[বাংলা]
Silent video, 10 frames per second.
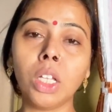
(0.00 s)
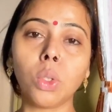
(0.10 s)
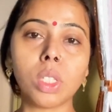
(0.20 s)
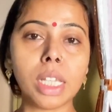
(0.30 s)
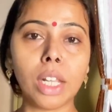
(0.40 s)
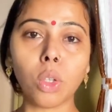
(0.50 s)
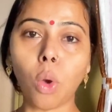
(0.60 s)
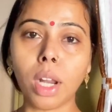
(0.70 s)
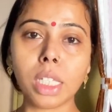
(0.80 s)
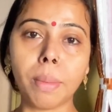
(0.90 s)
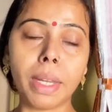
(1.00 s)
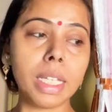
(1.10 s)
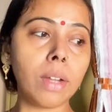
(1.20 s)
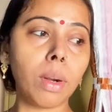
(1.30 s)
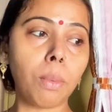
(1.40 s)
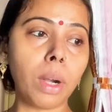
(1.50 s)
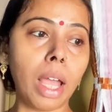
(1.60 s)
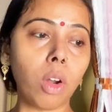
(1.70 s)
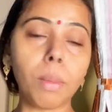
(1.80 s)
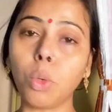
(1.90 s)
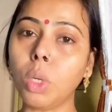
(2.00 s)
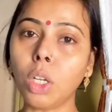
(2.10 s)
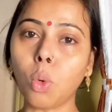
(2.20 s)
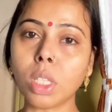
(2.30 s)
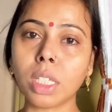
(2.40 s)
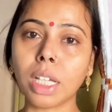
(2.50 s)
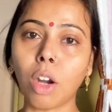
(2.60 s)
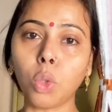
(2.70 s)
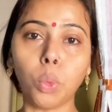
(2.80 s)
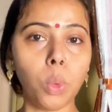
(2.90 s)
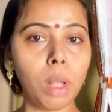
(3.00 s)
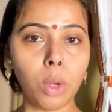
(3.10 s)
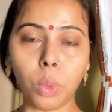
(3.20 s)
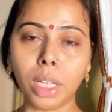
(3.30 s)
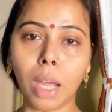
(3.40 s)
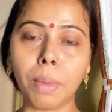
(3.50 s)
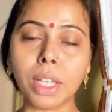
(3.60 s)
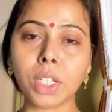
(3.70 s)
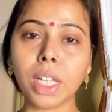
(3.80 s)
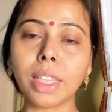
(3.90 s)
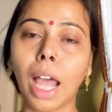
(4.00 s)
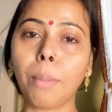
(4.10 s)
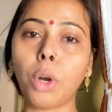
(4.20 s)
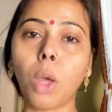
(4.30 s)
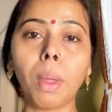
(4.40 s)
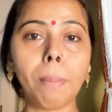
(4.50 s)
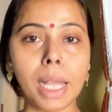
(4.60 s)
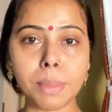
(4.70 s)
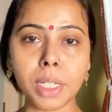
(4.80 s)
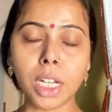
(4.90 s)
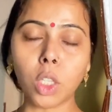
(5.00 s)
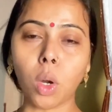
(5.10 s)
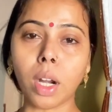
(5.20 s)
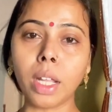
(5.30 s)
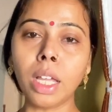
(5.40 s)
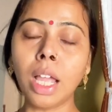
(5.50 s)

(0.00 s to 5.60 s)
তো ছেলে তো কলেজে বেরিয়ে যাওয়ার পরে এখন আমি রুটি করছি কারণ দুপুরবেলা রুটি খাবে এসে তারপরে হবে পাঁচ মিষ্টির তরকারি